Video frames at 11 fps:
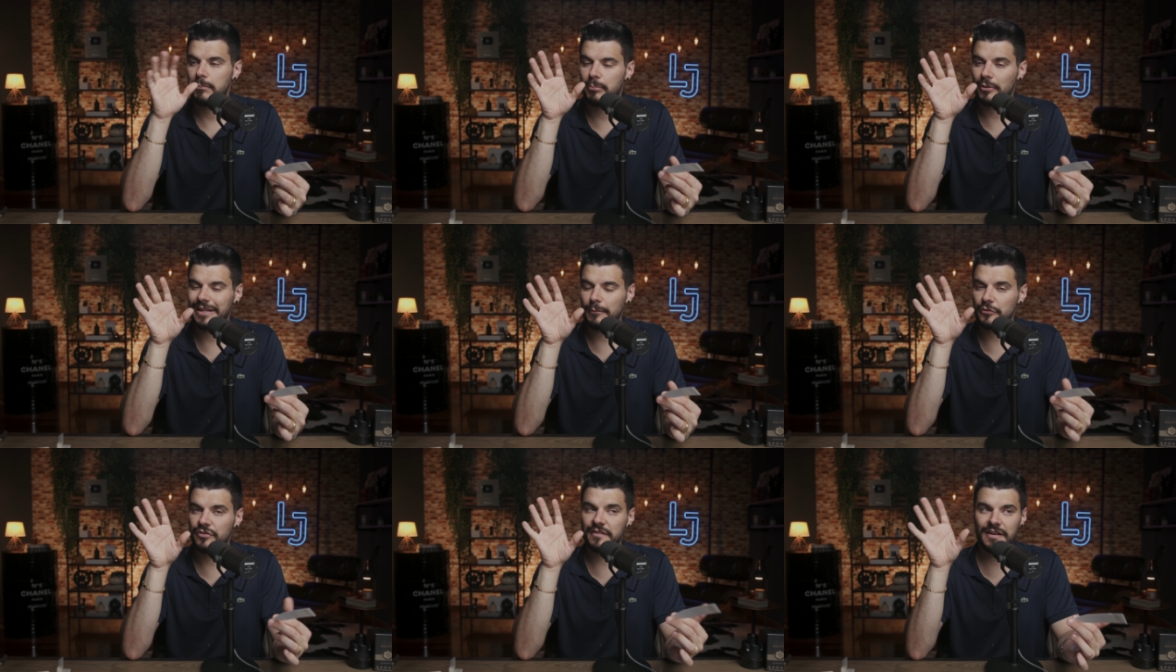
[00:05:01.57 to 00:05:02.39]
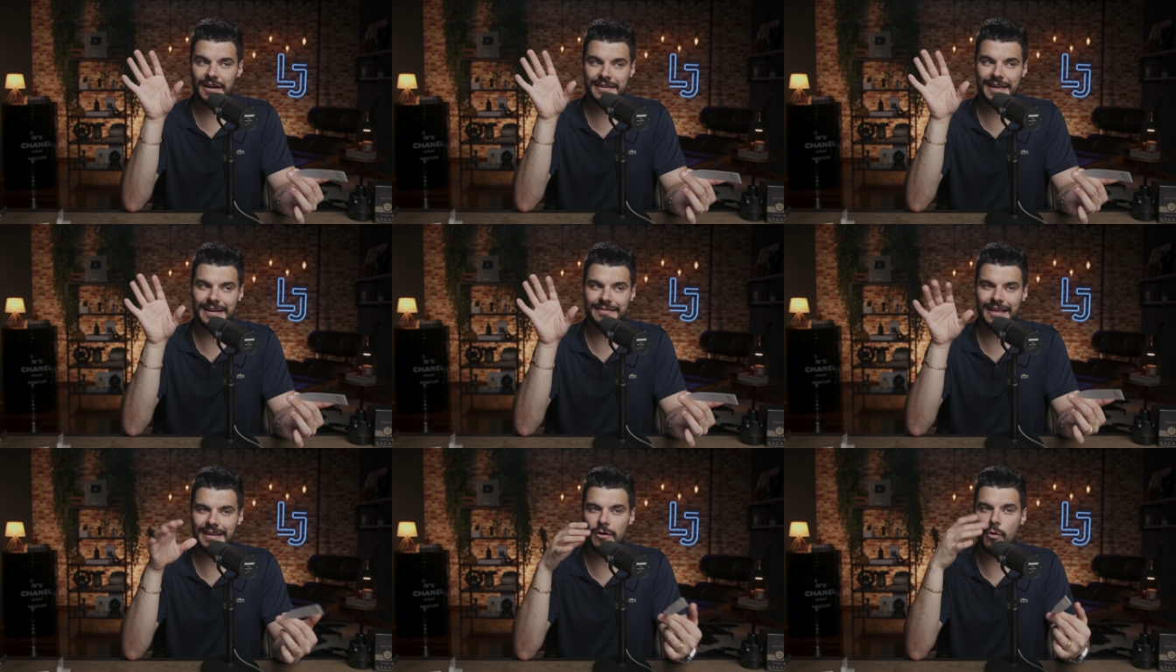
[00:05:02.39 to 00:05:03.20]
Podemos dizer que ele
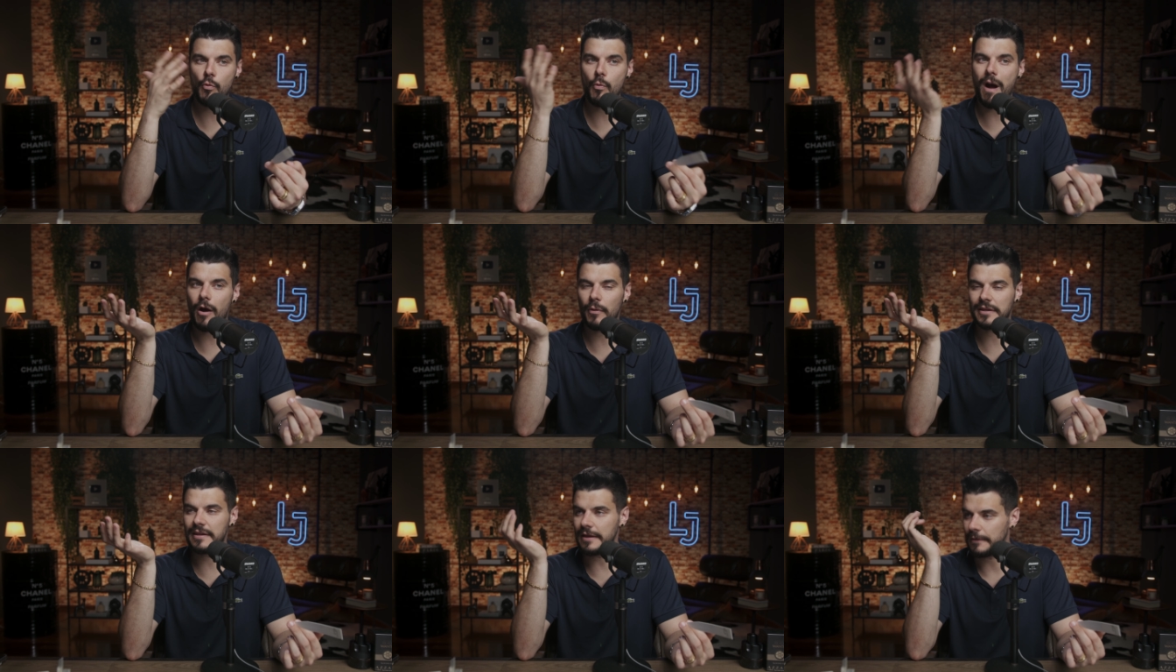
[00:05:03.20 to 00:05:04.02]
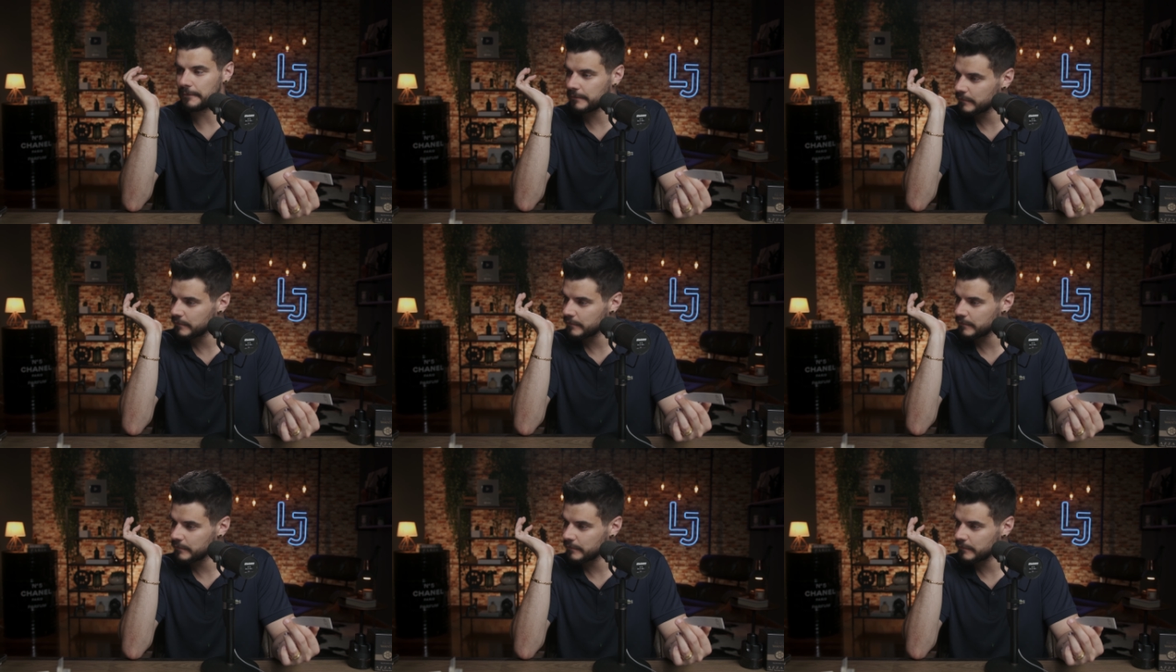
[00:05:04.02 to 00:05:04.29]
teria um uau aqui?